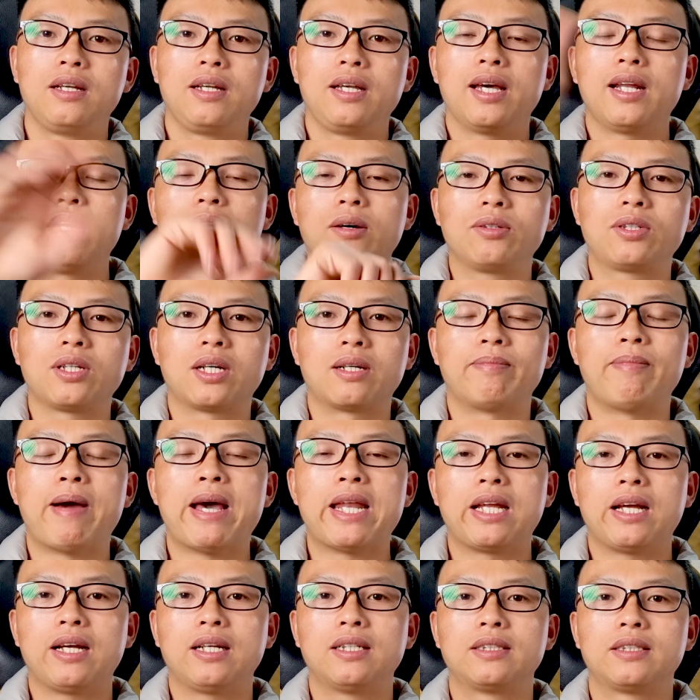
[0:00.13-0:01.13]
Hello chào các
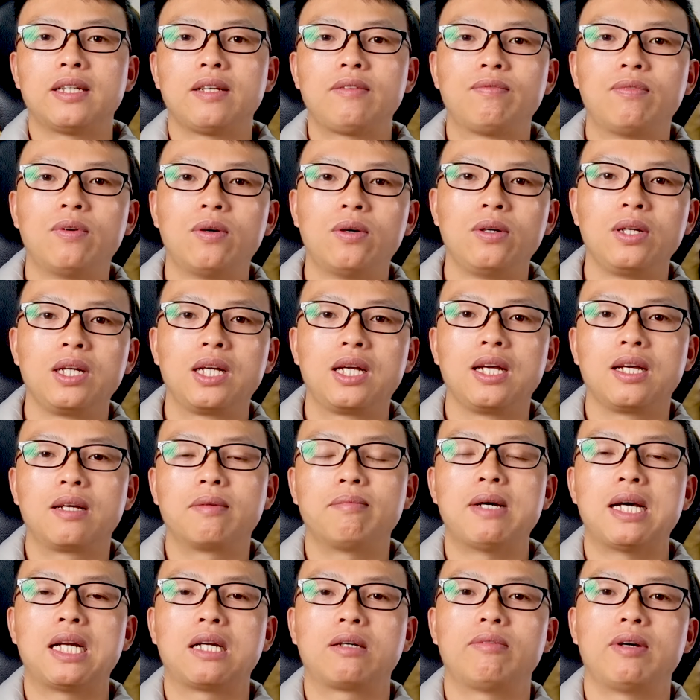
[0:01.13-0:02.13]
bạn nhé, rất vui khi
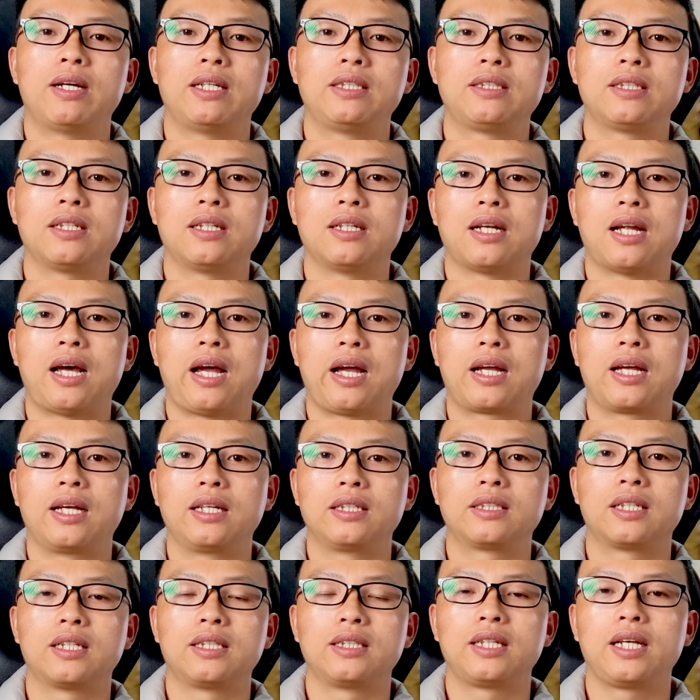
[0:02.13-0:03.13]
các bạn quay trở lại
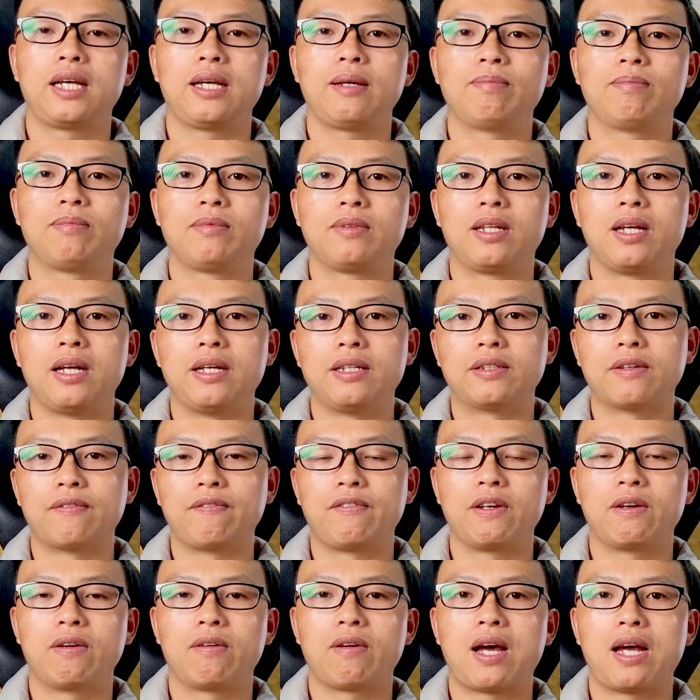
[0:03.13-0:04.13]
kênh Sơn Zim. Thì
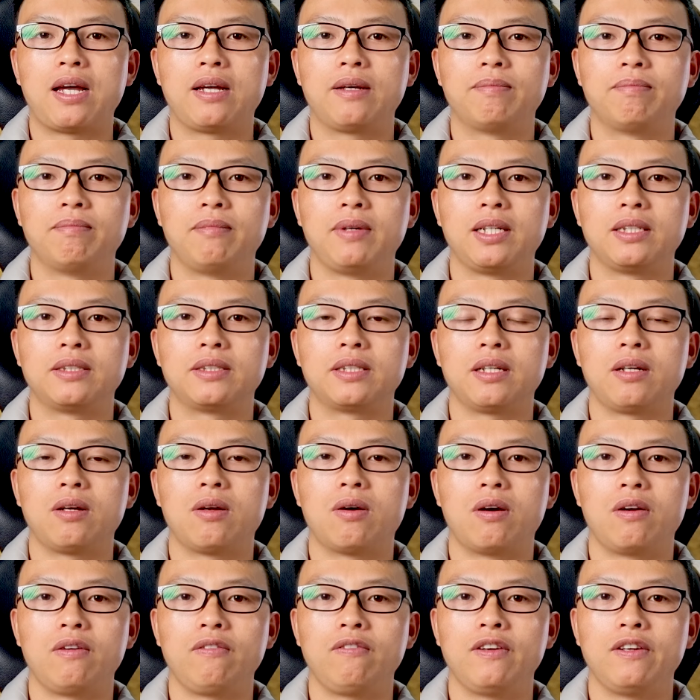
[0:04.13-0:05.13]
trong video này mình sẽ
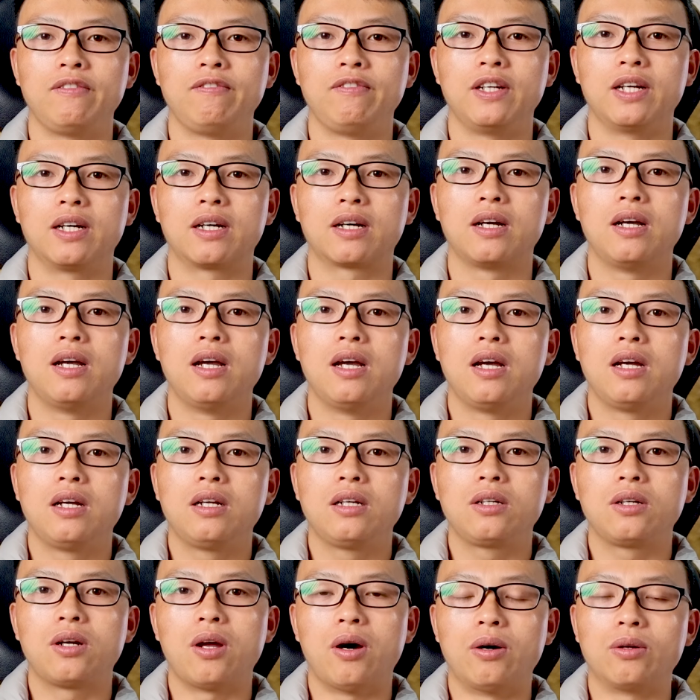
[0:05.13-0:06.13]
nói về việc
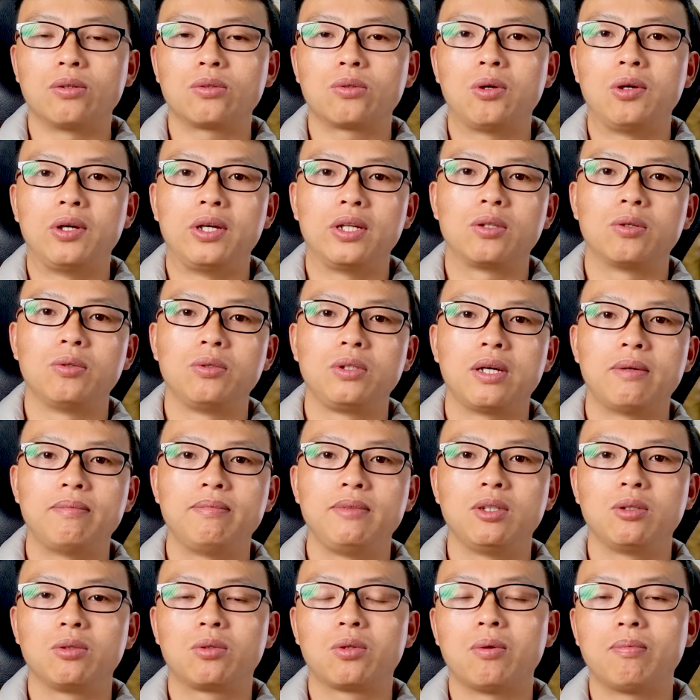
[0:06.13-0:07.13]
đóng thuế thu nhập
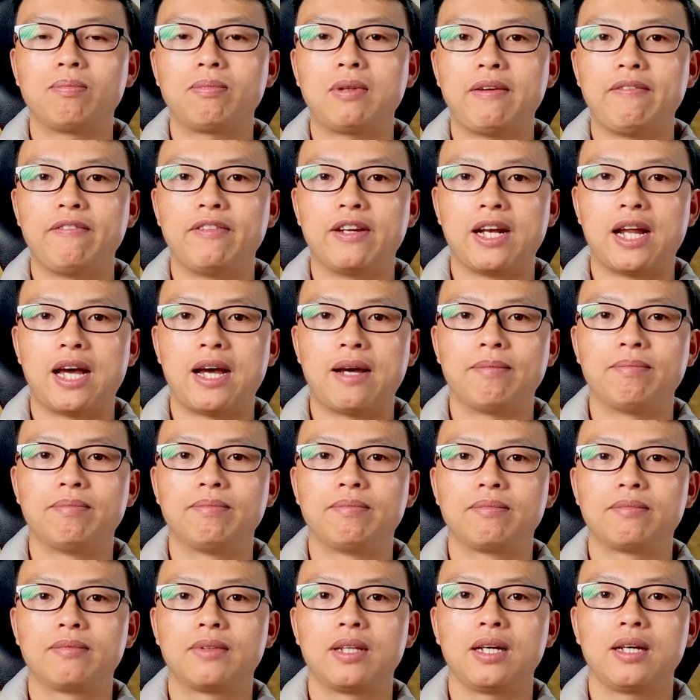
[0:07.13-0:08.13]
YouTube tại Việt Nam,
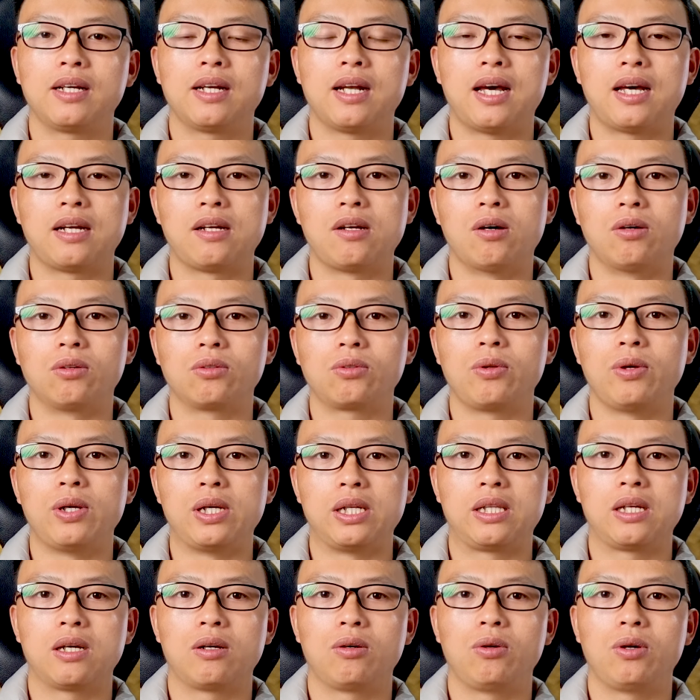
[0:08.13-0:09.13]
tức là đóng
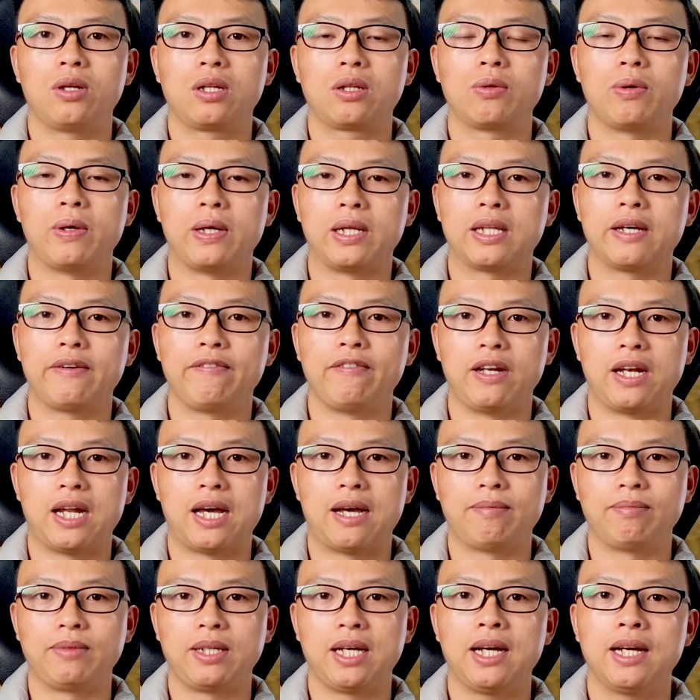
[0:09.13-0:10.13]
thuế theo luật thuế tại Việt
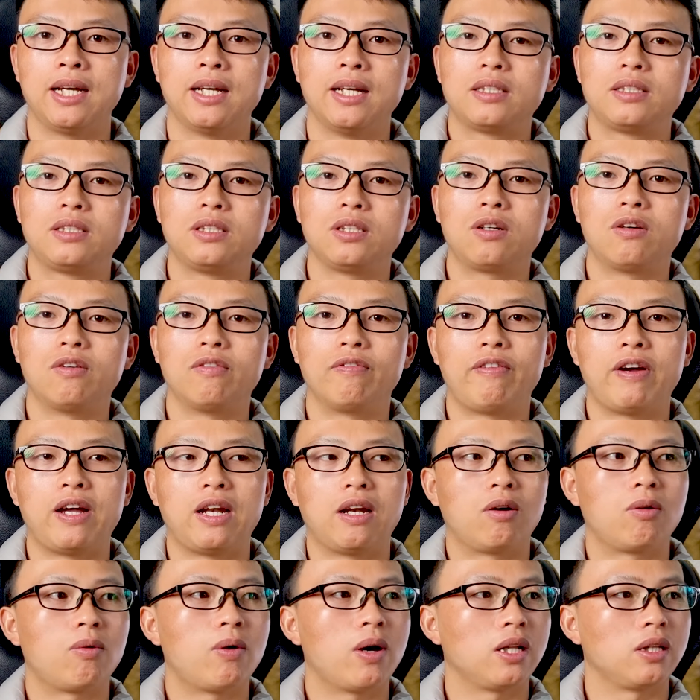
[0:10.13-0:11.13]
Nam nhé, chứ không
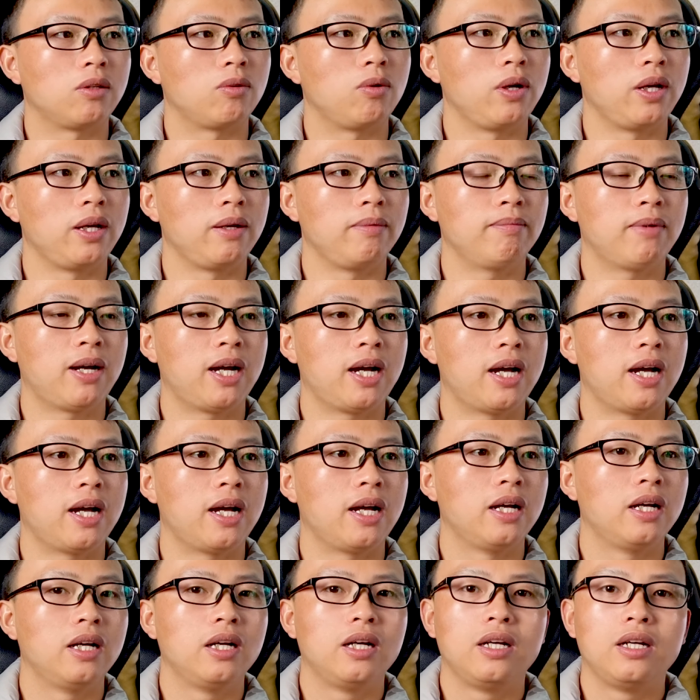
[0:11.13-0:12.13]
phải là khoản thuế
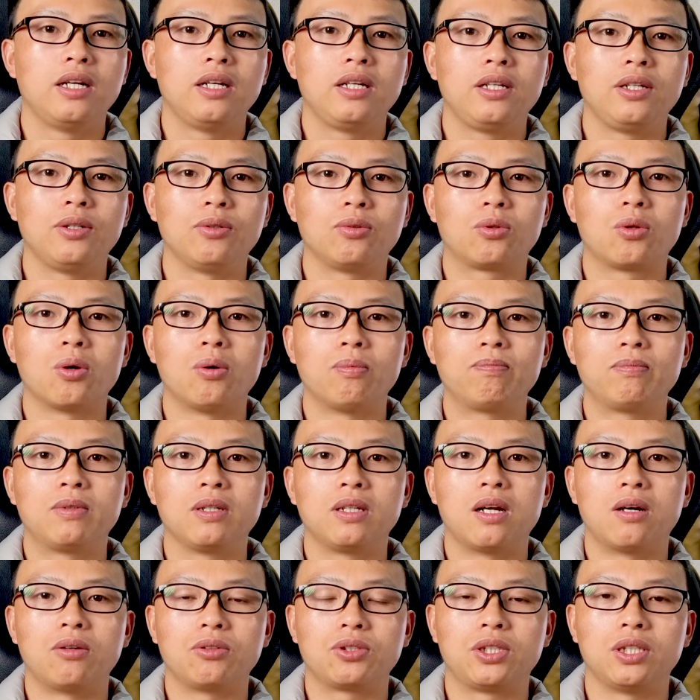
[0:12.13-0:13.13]
mà YouTube
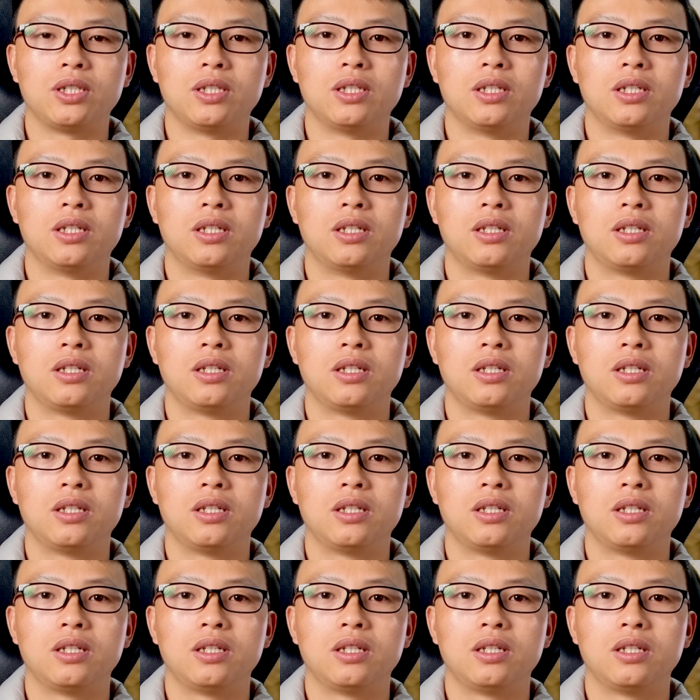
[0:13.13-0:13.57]
tự động trừ,